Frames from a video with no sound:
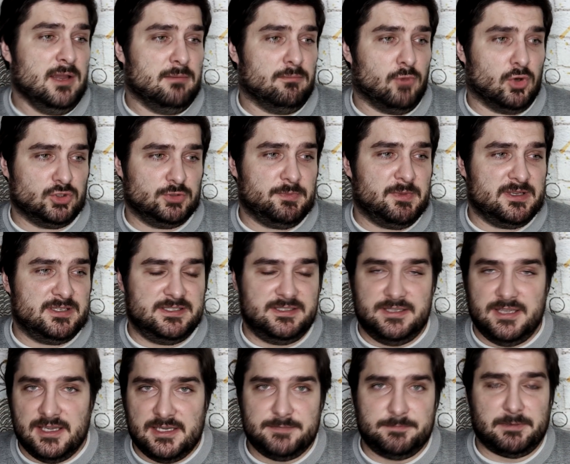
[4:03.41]
Может быть
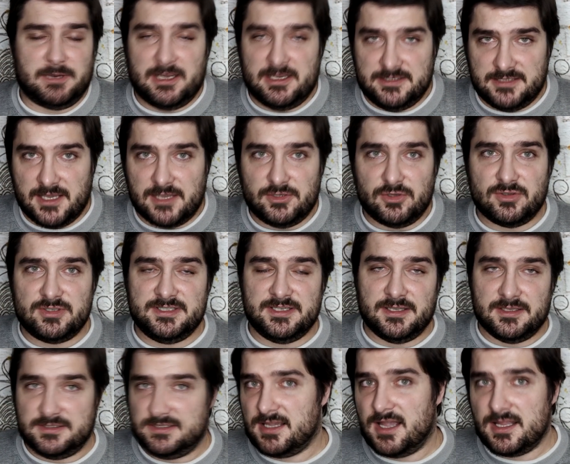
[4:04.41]
здесь произойдет
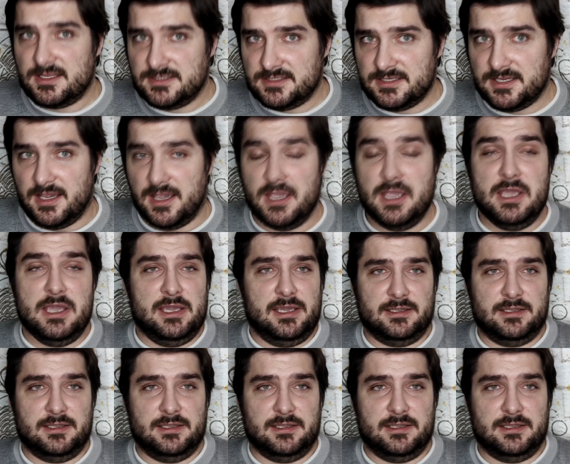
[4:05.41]
сенсация,